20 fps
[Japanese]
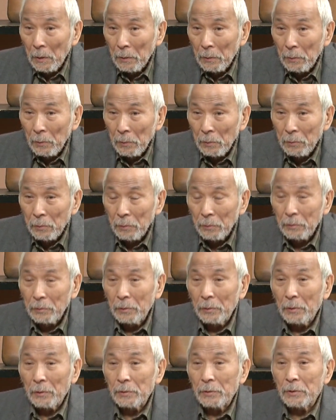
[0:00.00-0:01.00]
領土ってい
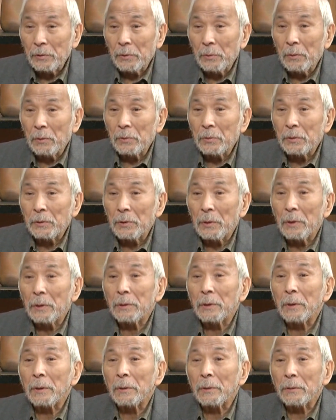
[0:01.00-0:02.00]
うのは実効支配
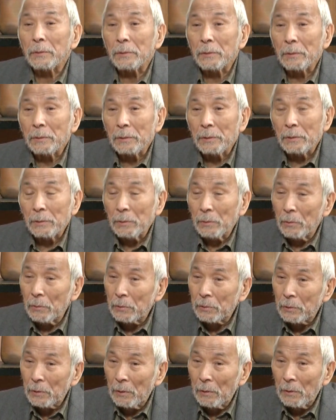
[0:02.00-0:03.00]
だろうと、うん、実効
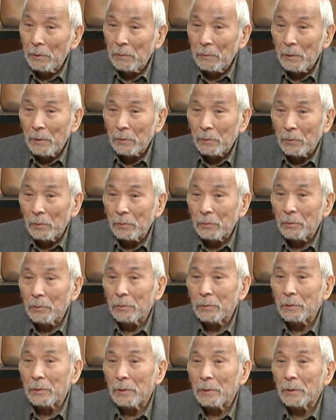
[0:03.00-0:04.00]
支配は今や
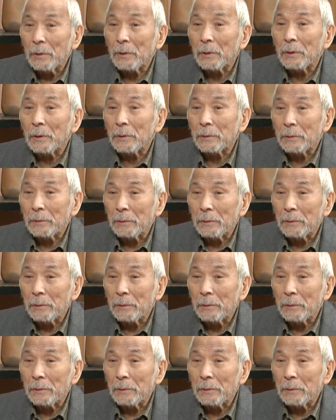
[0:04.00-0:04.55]
トントンじゃないかと、